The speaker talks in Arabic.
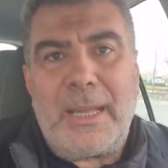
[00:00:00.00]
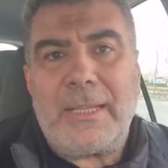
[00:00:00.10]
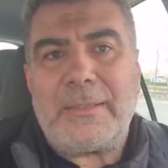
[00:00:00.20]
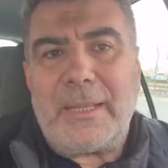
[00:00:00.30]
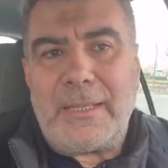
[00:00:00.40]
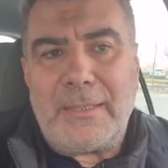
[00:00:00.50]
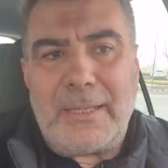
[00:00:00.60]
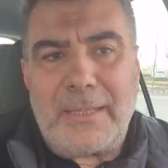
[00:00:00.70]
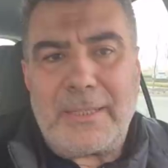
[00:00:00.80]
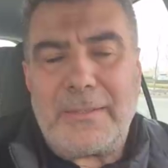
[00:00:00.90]
حتى
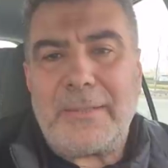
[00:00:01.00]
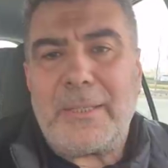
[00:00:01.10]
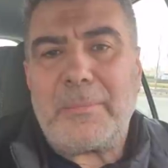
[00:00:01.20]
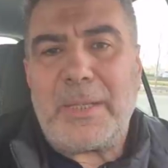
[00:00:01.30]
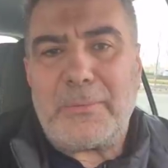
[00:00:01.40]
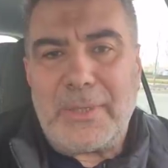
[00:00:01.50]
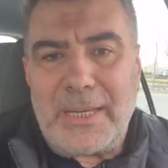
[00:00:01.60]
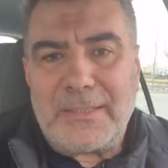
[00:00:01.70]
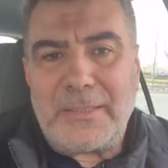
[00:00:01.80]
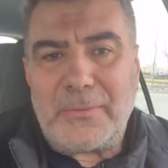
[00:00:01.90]
إن كثير من
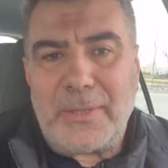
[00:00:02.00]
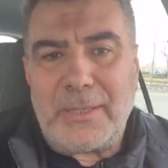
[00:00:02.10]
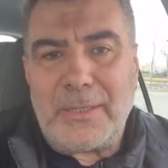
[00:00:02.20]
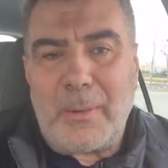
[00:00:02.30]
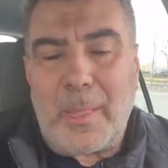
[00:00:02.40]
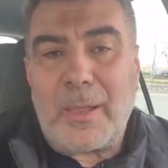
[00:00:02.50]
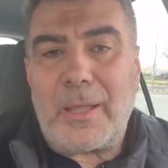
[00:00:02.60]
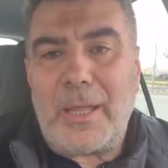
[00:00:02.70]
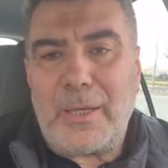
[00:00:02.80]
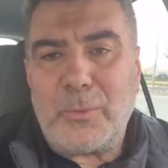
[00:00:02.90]
الفلاسفة
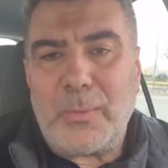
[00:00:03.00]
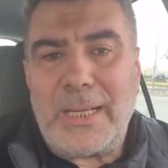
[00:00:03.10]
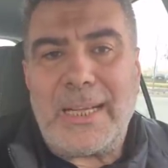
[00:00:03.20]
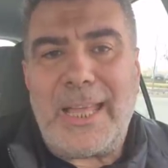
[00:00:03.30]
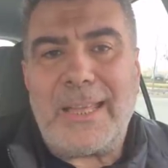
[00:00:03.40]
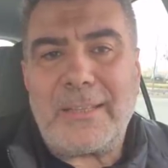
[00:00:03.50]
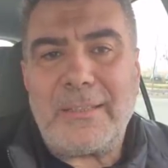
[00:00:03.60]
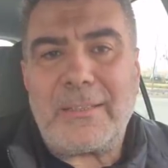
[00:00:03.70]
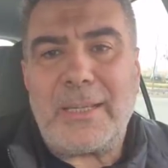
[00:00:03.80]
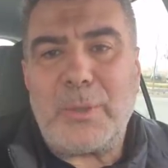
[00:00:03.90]
قالوا
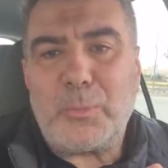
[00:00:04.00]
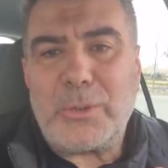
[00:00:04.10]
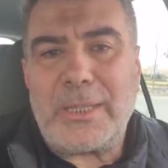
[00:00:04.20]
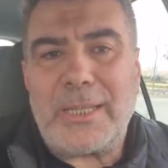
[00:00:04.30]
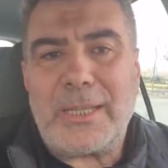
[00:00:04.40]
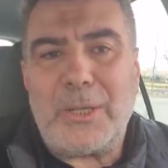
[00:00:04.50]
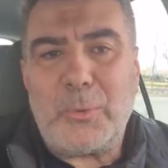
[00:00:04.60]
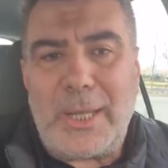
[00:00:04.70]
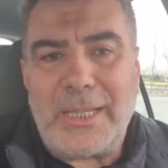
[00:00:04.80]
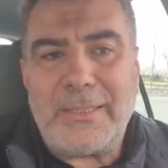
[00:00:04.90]
الحقيقة المطلقة
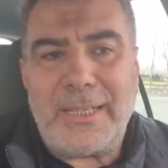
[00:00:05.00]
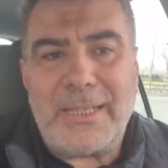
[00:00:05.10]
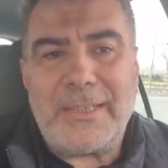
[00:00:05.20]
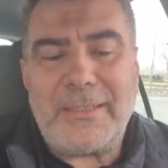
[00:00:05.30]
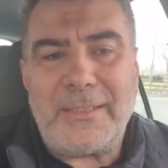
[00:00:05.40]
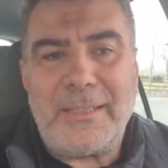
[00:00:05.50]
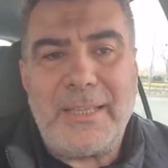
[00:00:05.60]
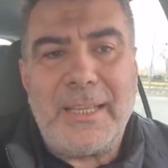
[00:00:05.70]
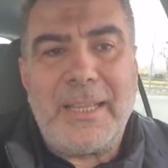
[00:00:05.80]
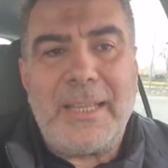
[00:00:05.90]
الوحيدة التي
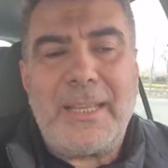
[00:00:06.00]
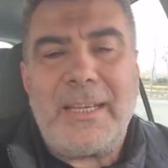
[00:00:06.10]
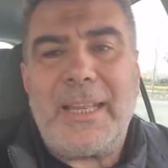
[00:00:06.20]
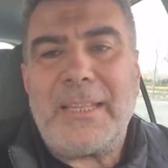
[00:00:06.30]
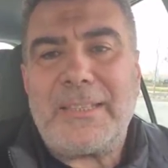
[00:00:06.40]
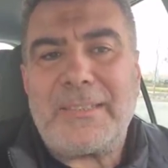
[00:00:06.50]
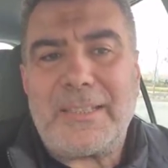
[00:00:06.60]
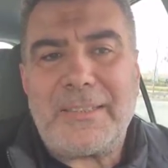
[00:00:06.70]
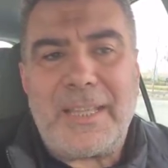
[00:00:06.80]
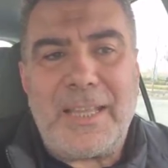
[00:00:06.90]
لا
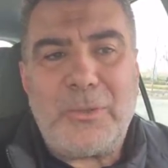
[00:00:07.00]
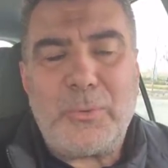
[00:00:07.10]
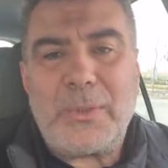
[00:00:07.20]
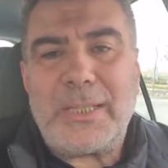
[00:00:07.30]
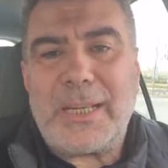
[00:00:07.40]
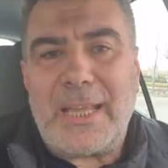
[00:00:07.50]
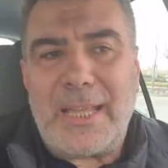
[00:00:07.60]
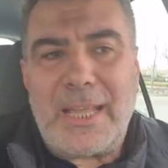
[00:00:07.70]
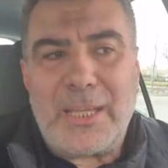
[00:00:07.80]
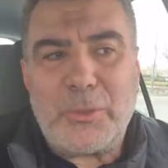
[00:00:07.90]
يستطيع أن
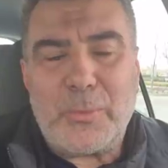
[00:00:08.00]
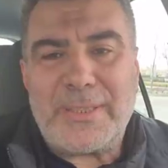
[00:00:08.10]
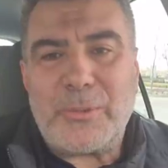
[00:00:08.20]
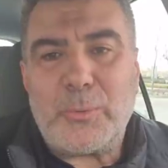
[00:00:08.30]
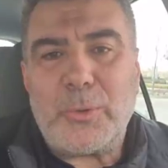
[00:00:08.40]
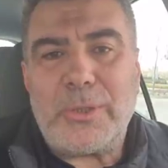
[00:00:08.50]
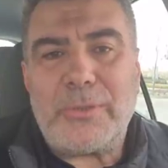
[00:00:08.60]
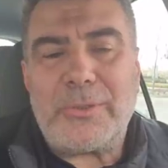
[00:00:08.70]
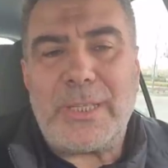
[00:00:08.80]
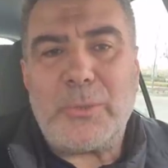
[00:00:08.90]
ينكرها أحد
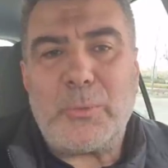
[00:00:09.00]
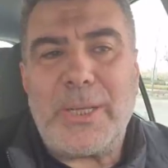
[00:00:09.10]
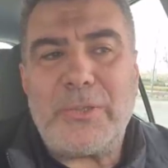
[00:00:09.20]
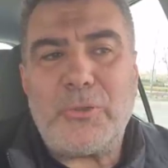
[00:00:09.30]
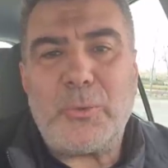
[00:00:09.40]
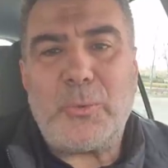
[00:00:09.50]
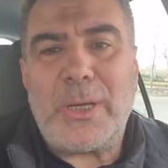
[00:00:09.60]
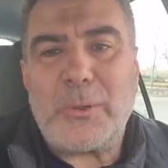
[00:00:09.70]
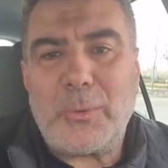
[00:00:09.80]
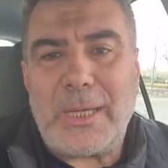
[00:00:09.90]

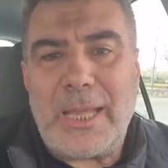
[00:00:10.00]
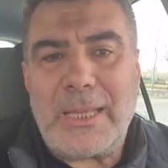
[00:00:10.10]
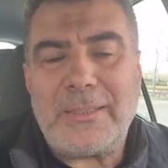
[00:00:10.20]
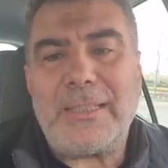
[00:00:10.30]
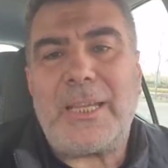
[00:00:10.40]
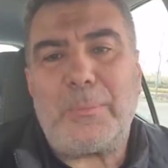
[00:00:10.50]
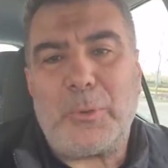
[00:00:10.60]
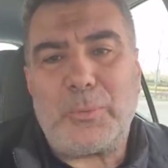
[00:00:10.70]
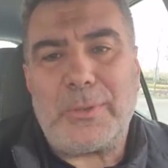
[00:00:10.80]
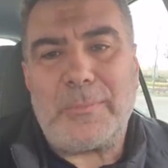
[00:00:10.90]
وسيواجهها كل أحد هي الموت